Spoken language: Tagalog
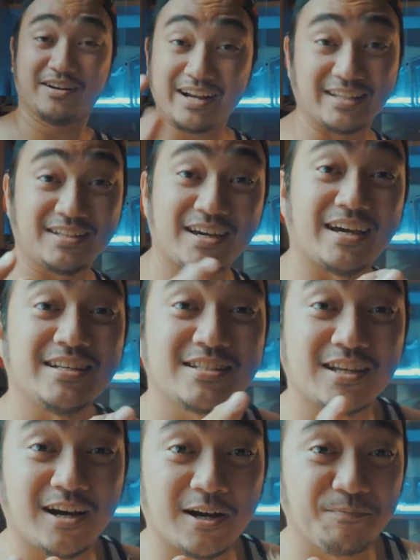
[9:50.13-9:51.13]
all right
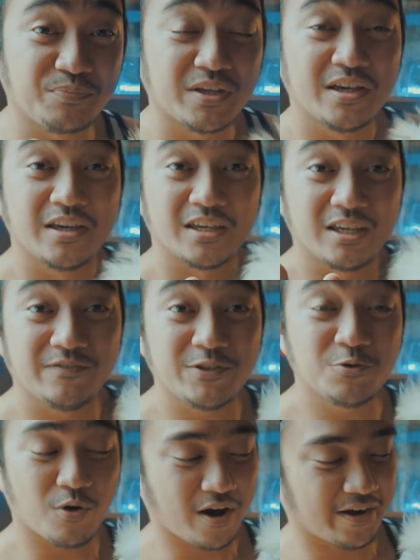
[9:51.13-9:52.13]
guys um if
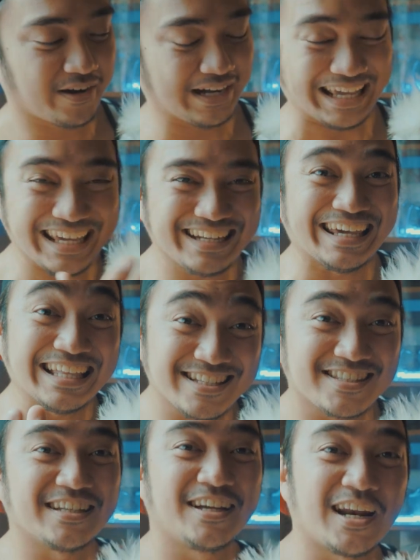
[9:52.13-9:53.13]
you are in
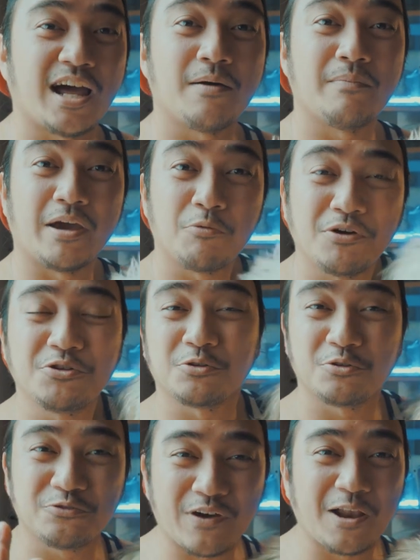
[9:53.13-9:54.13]
Instagram I want you
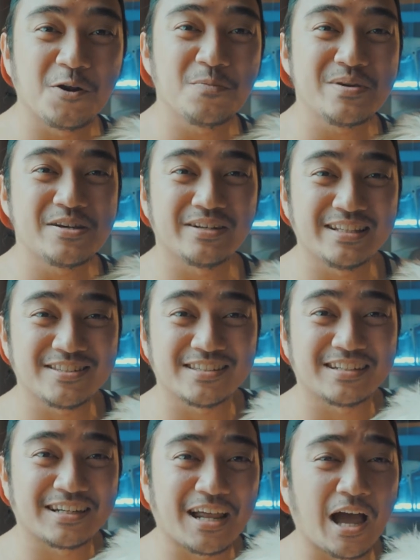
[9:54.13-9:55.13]
to follow me on
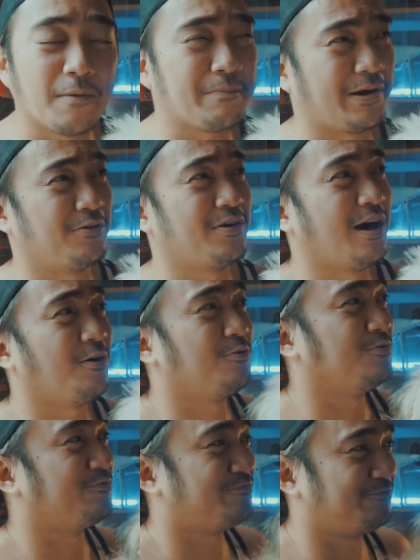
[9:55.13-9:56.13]
Instagram meron na
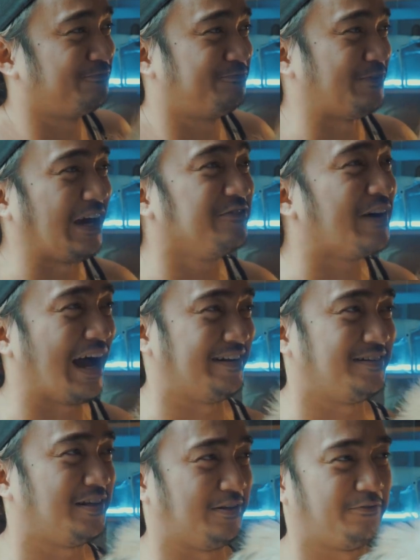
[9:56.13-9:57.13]
akong
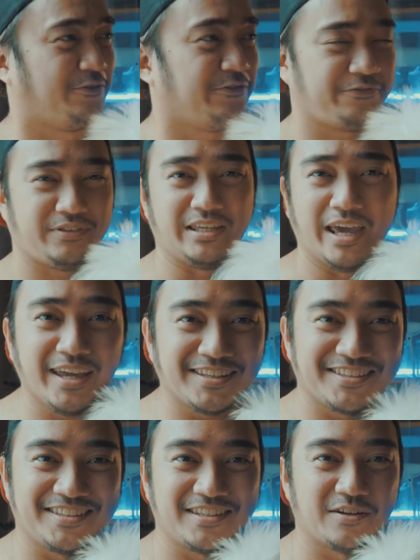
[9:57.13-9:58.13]

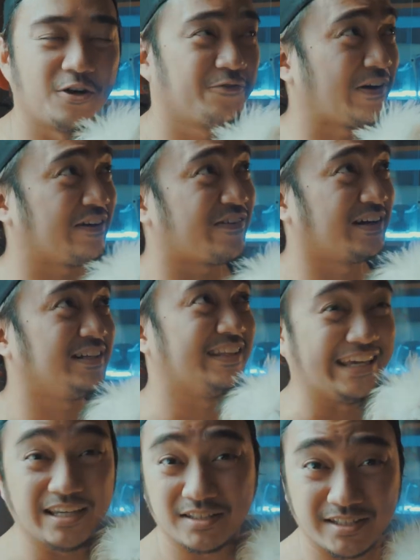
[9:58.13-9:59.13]
558 or
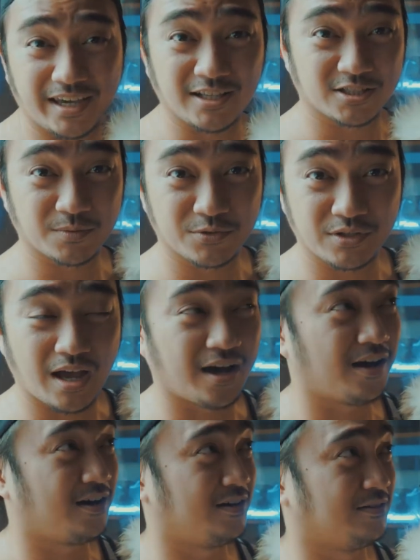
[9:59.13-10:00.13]
588 subs,
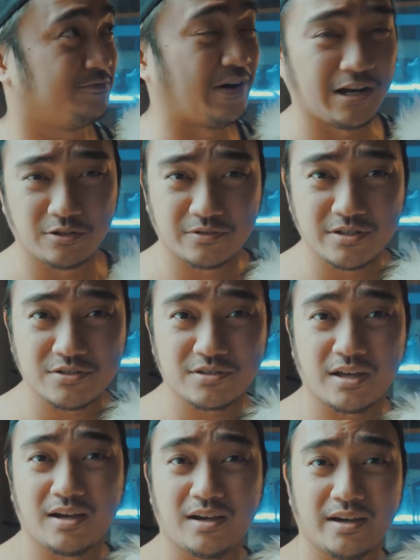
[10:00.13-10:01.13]
uh,
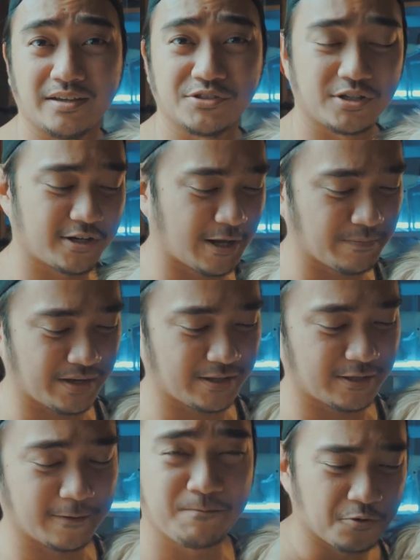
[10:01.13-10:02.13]
followers sa uh, Instagram
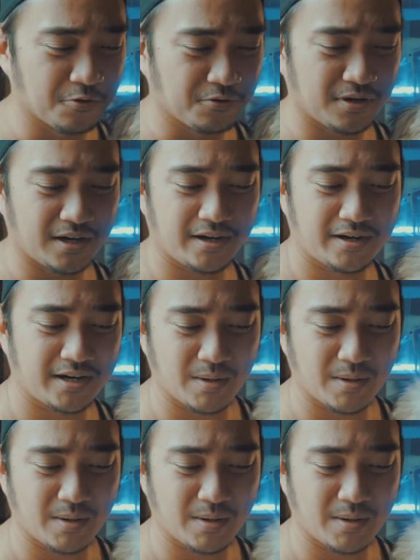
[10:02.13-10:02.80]
and um, kung uh,